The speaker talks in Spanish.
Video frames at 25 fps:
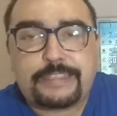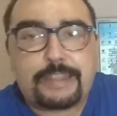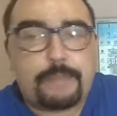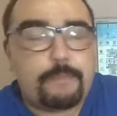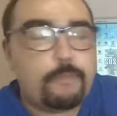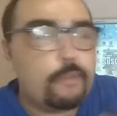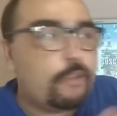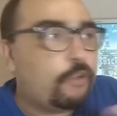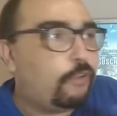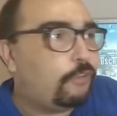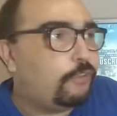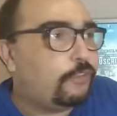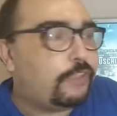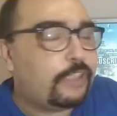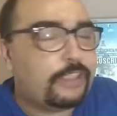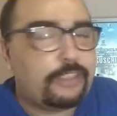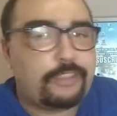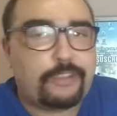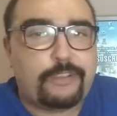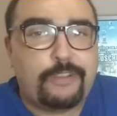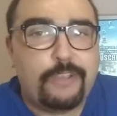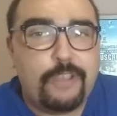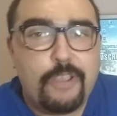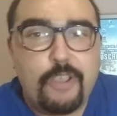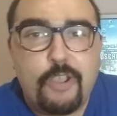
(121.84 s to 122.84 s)
estar muy
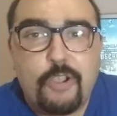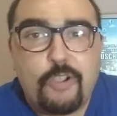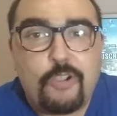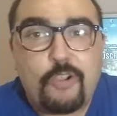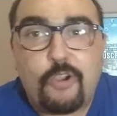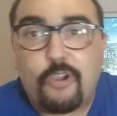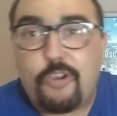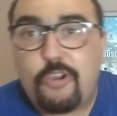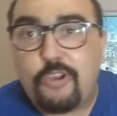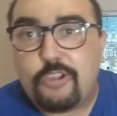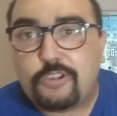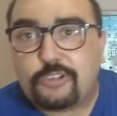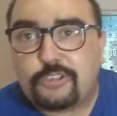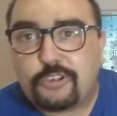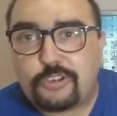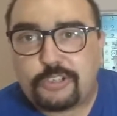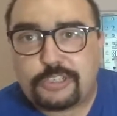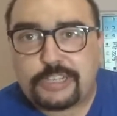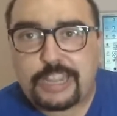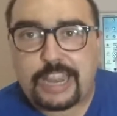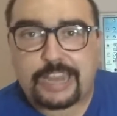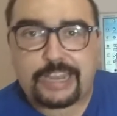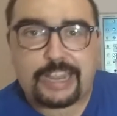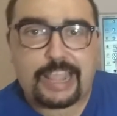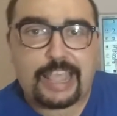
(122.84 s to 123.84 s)
contento con los
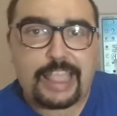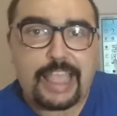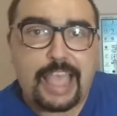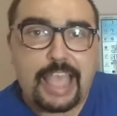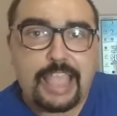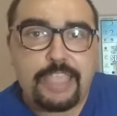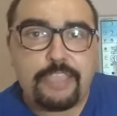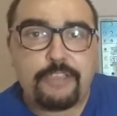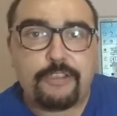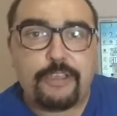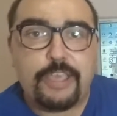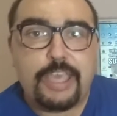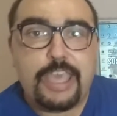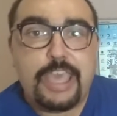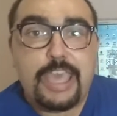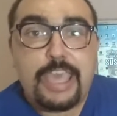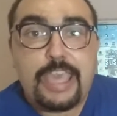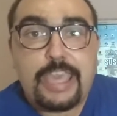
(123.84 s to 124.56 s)
Oscars cada año.